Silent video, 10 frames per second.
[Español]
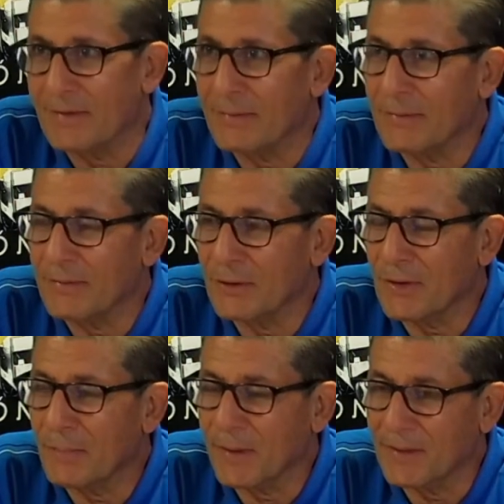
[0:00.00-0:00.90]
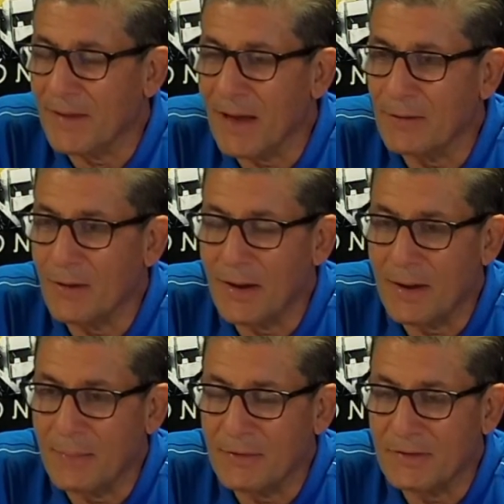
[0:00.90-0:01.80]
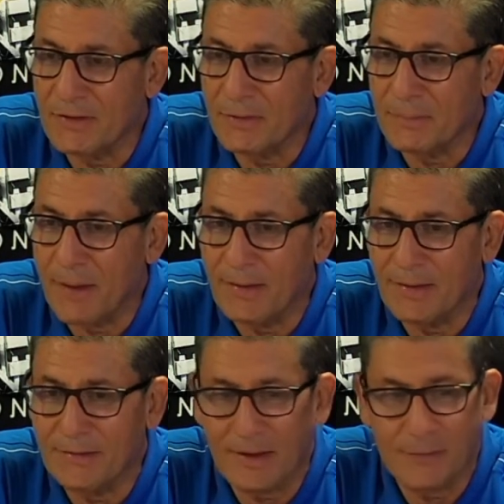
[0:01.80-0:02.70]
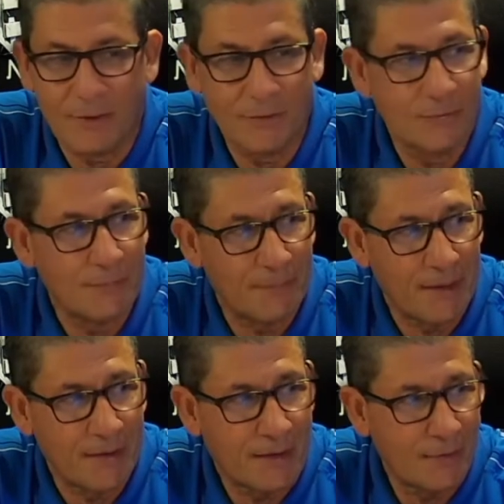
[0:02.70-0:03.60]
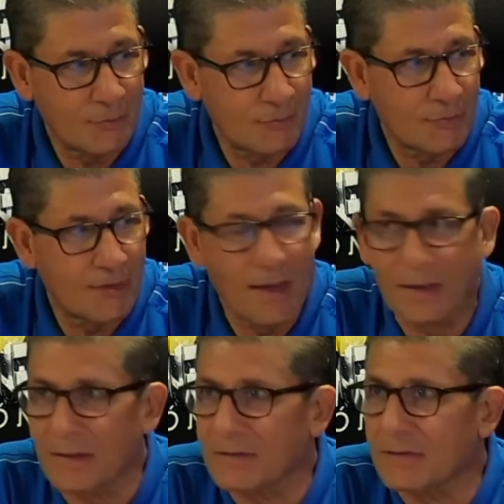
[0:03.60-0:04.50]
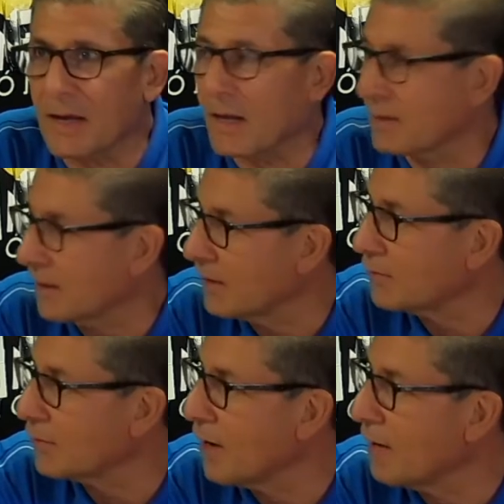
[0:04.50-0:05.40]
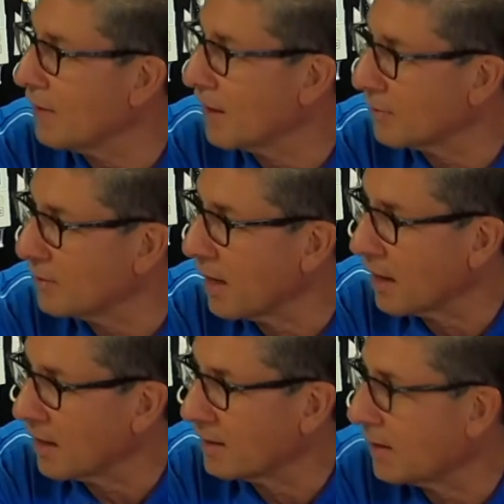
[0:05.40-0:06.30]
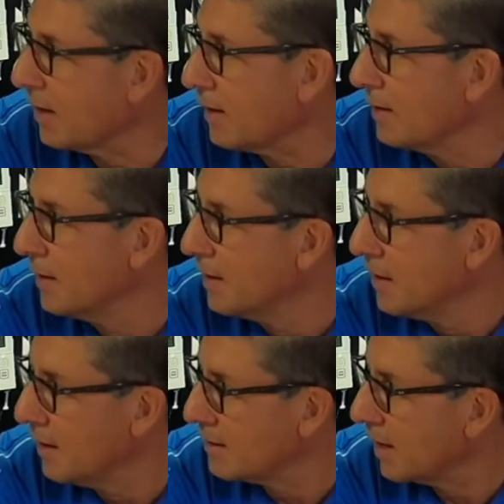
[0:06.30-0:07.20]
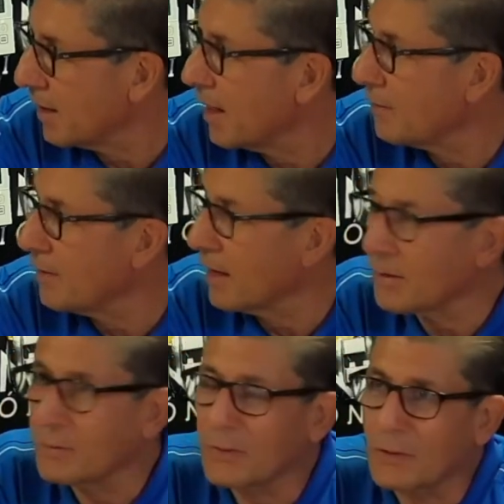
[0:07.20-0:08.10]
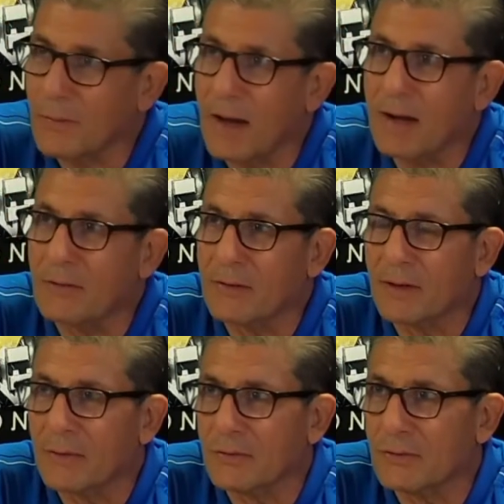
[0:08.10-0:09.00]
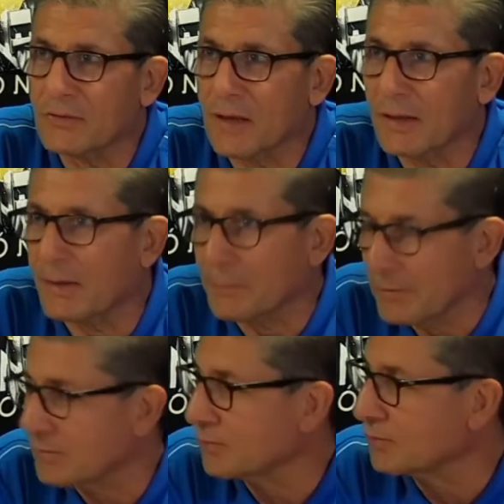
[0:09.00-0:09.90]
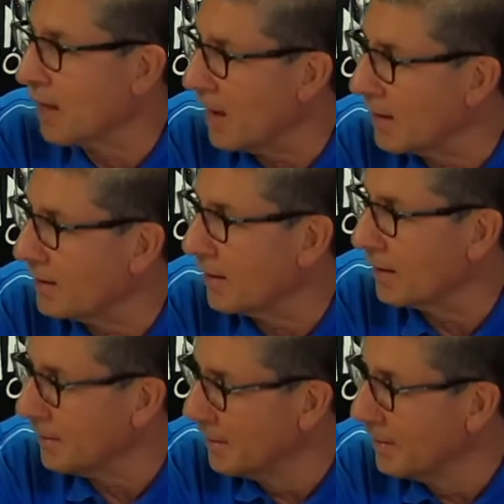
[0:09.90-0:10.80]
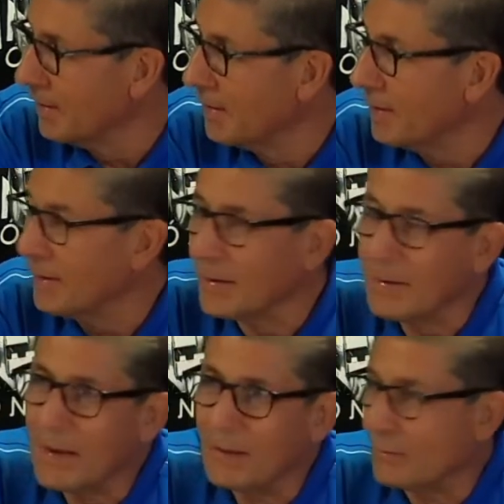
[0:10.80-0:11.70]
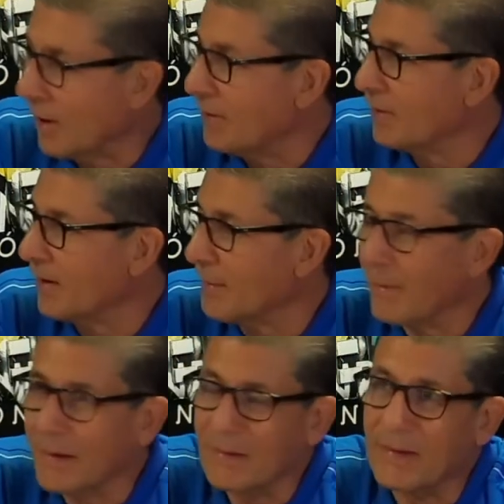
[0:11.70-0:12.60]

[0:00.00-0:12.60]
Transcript: yo le aprendí algo a, mi señor padre, es que cuando uno pierde al otro día hay que estar atento a hablar con la gente y, seguir la vida con normal, aunque uno siente pues nostalgia y, y el duelo de la pérdida.